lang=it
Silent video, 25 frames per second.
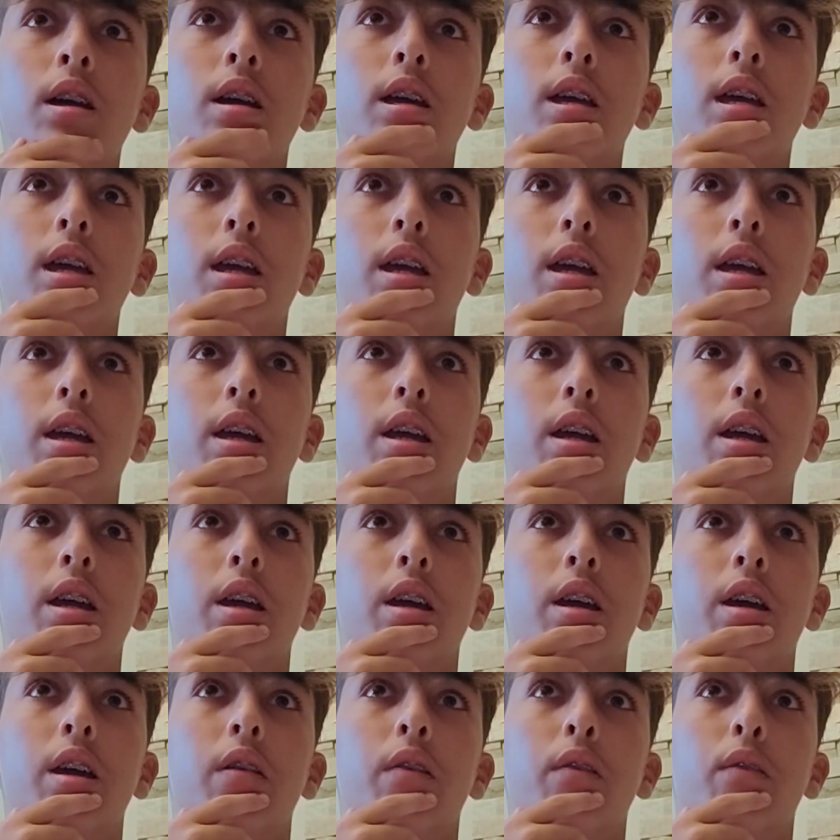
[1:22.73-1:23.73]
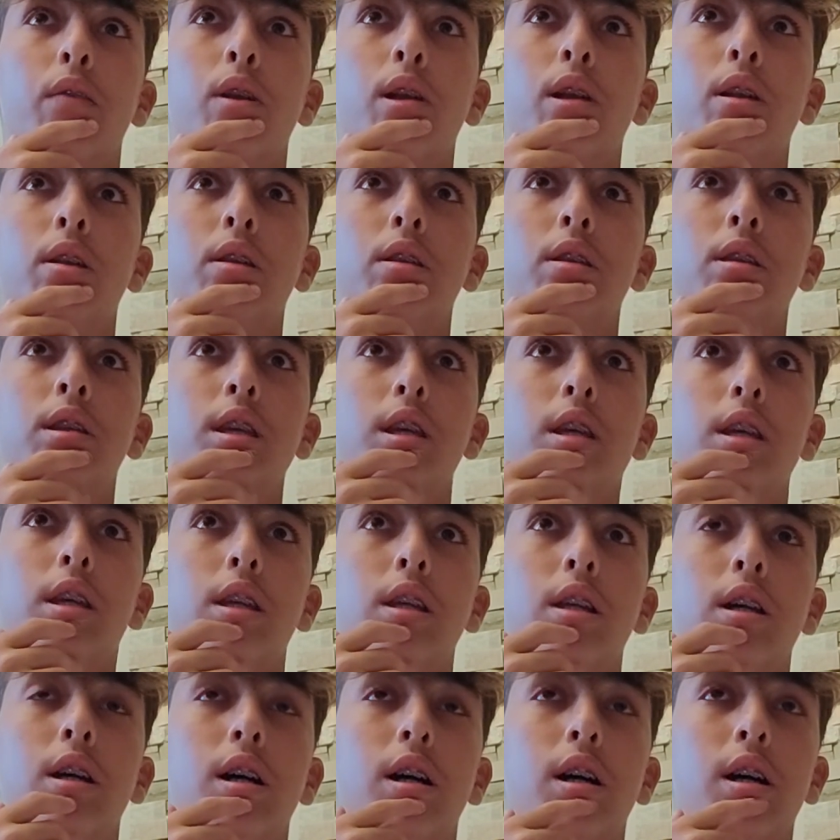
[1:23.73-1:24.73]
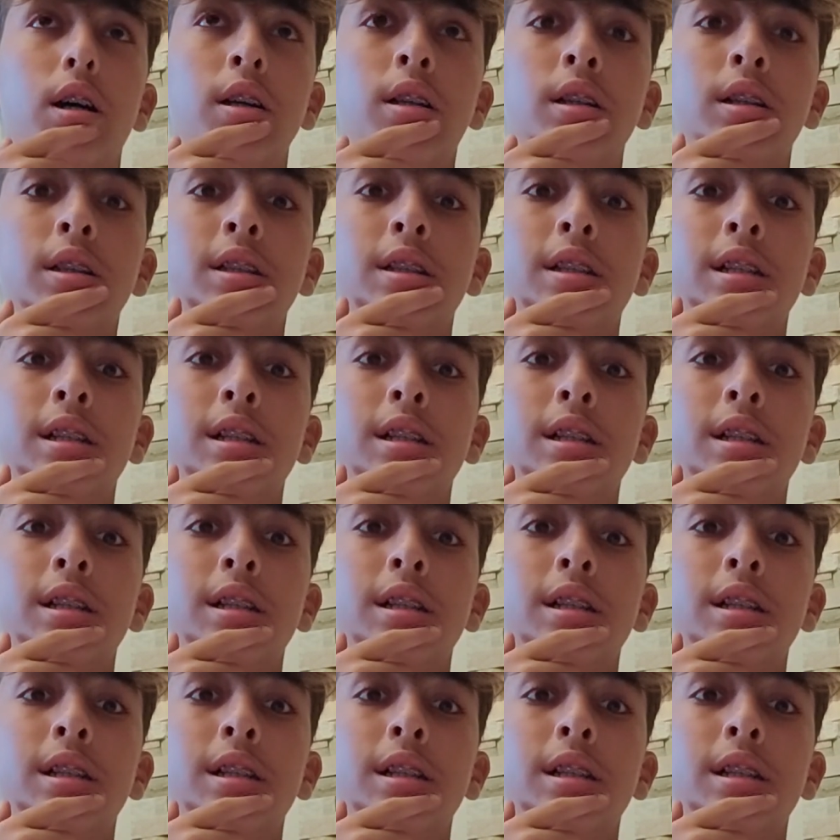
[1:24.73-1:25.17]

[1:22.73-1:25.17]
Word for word: E Fiorentina